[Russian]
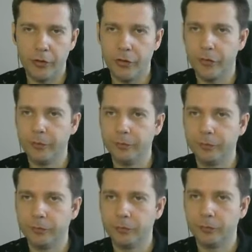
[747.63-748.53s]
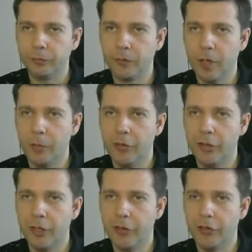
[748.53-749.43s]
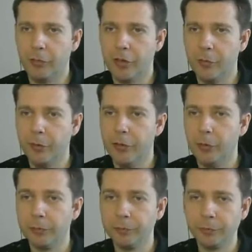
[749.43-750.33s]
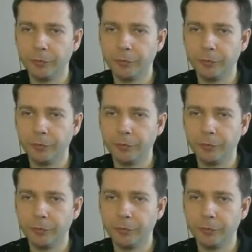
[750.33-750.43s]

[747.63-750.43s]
здесь? Как мы заканчиваем наш период?